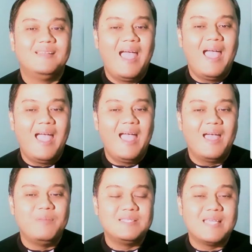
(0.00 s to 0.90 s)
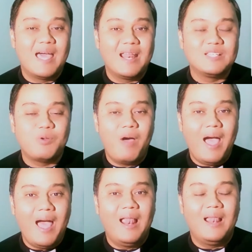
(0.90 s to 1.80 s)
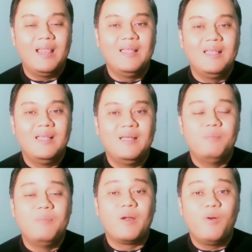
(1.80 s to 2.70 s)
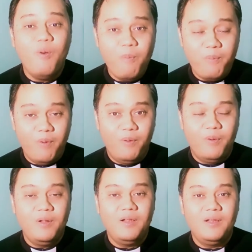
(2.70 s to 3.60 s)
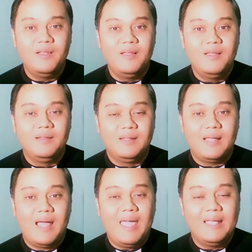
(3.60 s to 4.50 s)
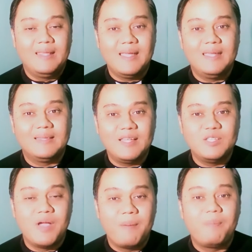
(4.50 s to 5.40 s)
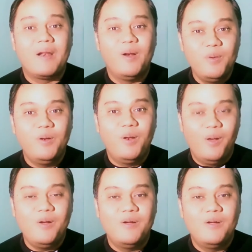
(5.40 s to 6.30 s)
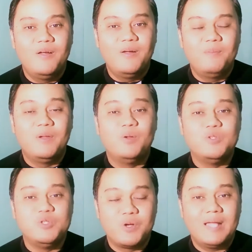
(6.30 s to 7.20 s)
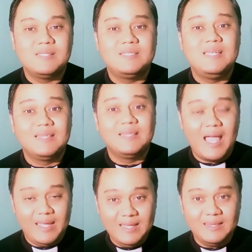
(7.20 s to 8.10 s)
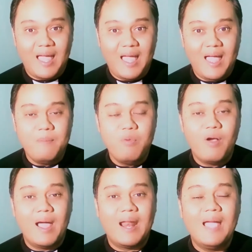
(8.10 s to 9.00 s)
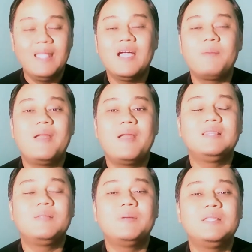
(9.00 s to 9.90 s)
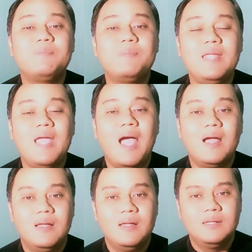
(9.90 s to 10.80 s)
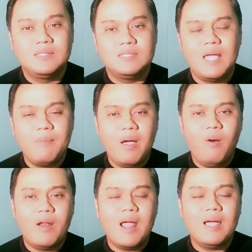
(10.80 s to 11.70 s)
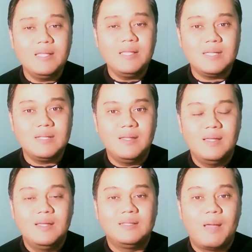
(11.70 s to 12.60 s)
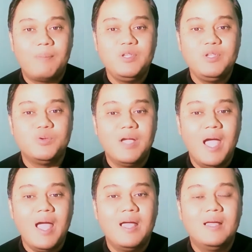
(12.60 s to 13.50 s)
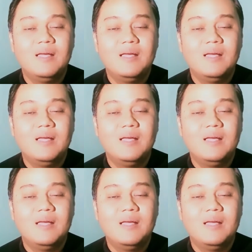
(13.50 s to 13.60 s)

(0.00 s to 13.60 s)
Nah, bicara soal berkumpul, kayaknya kita juga perlu loh menunjukkan cinta kita bukan hanya kepada teman-teman yang sesama orang Kristen, tapi juga